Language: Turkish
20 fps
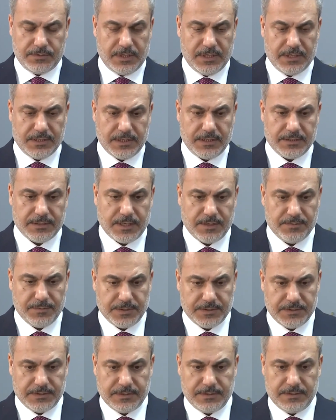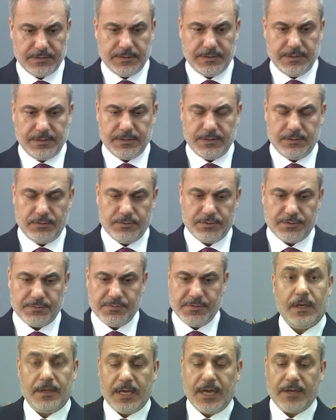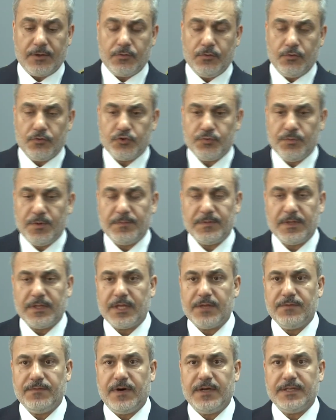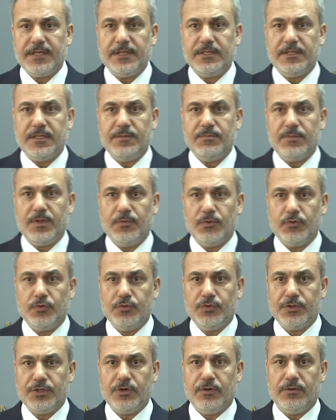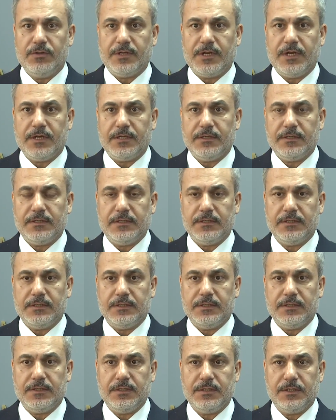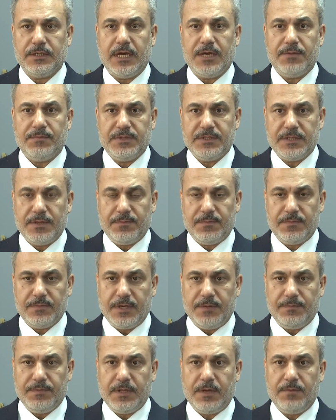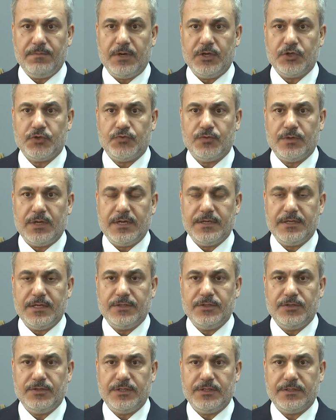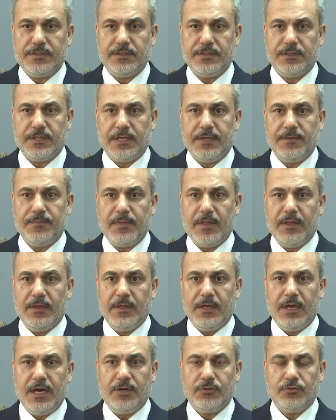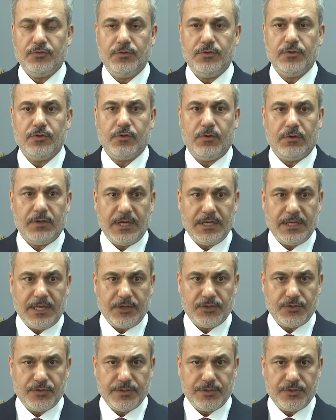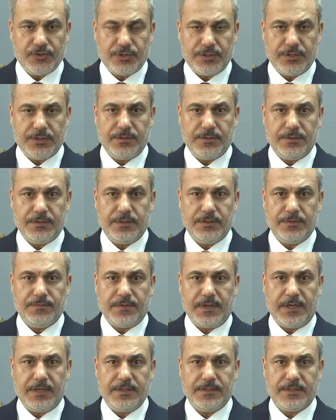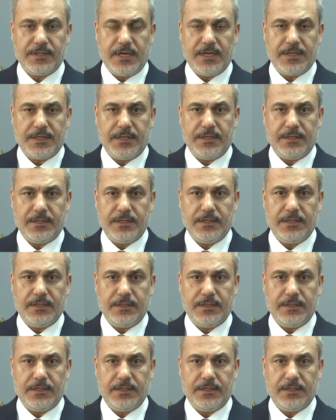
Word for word: Teala'dan rahmet diliyorum. E, yani konuşmamda da ifade ettiğim gibi Türkiye olarak e, yani bize yapılan başvurular neticesinde her türlü kolaylaştırıcı e, ve insani e,